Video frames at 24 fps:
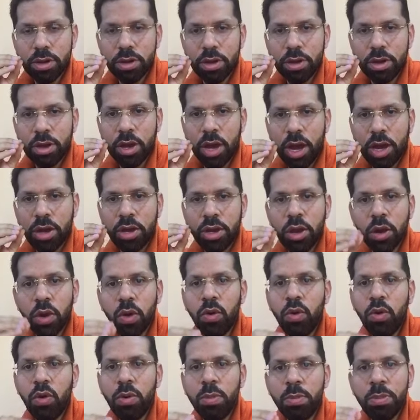يعني
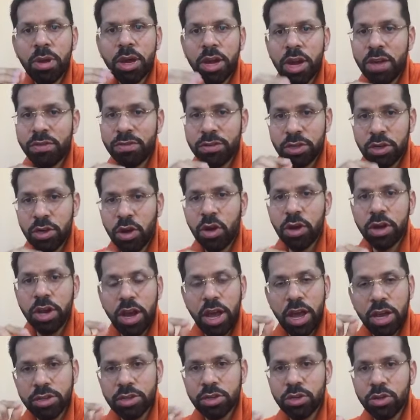يقوم بنفس دور
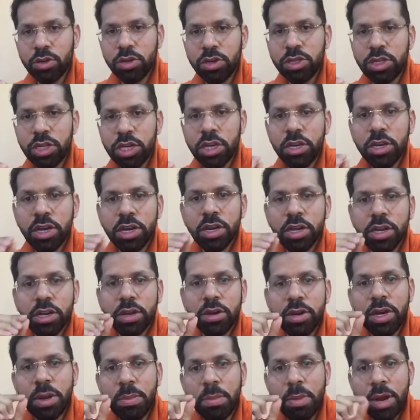الاستروجين
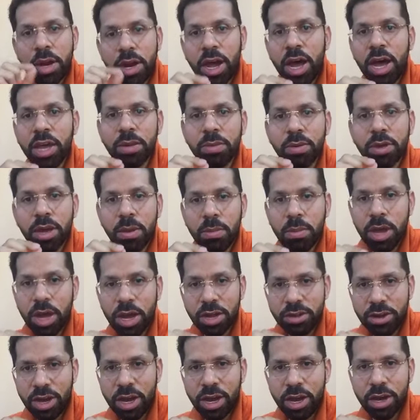لما ناخذه
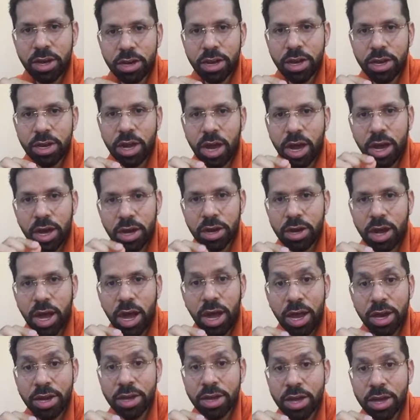بكميات عاليه
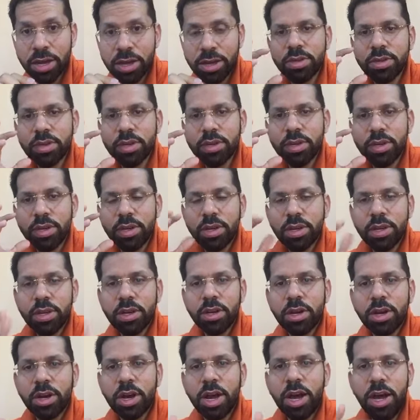عاليه
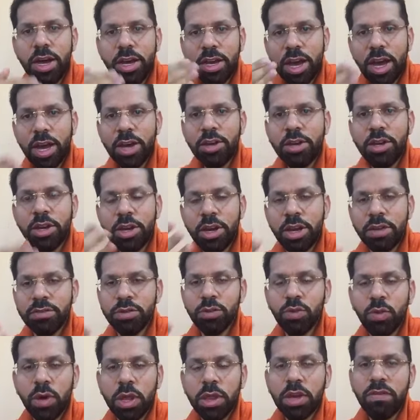راح يؤدي
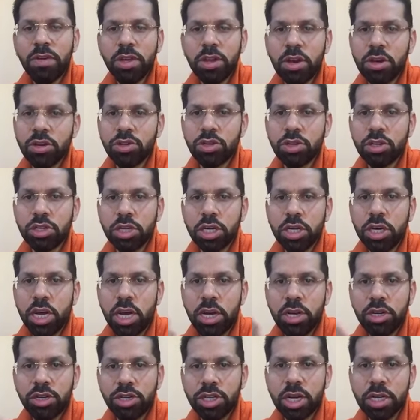نفس وظيفه الاستروجين
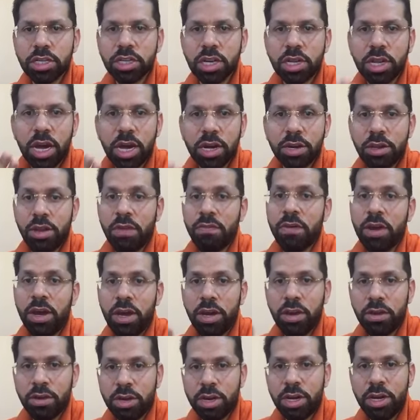يعني الشخص اذا
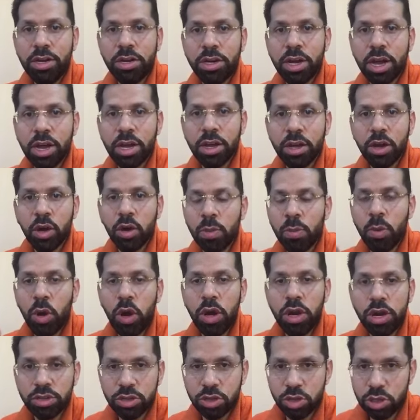ارتفع عنده هرمون
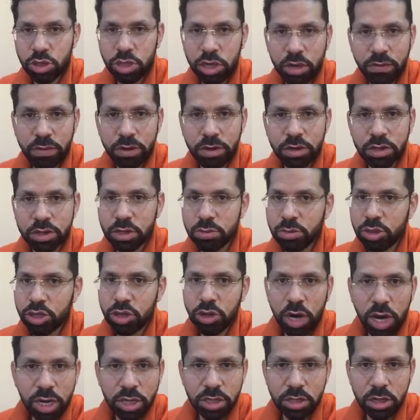الاستروجين في الجسم
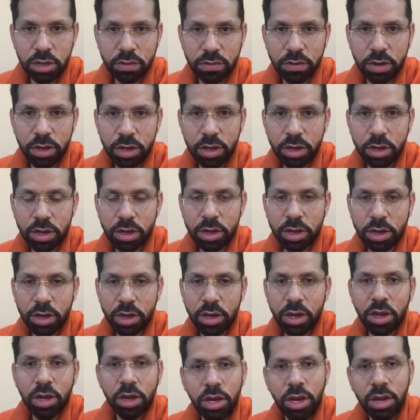شنو راح يصير فيه
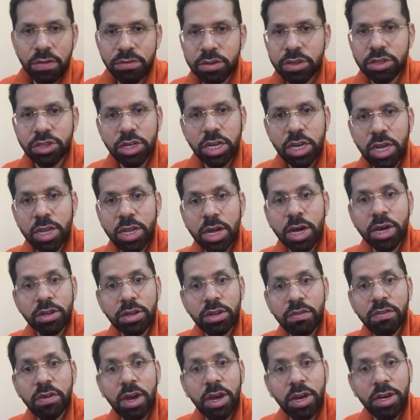نفس الشيء اذا
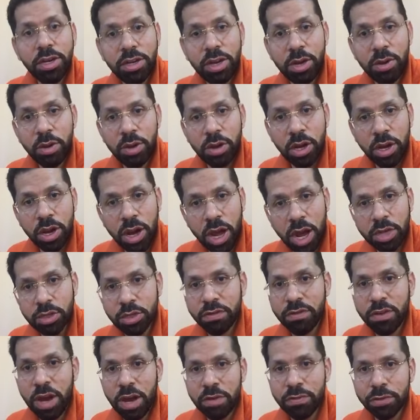ارتفع عنده
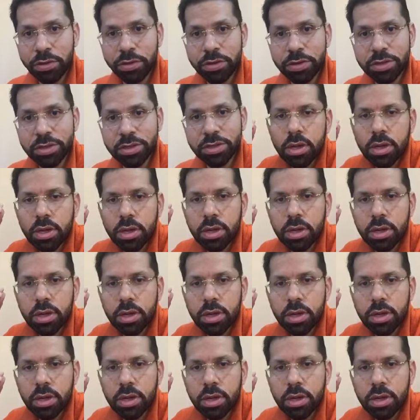الايزوفلافونز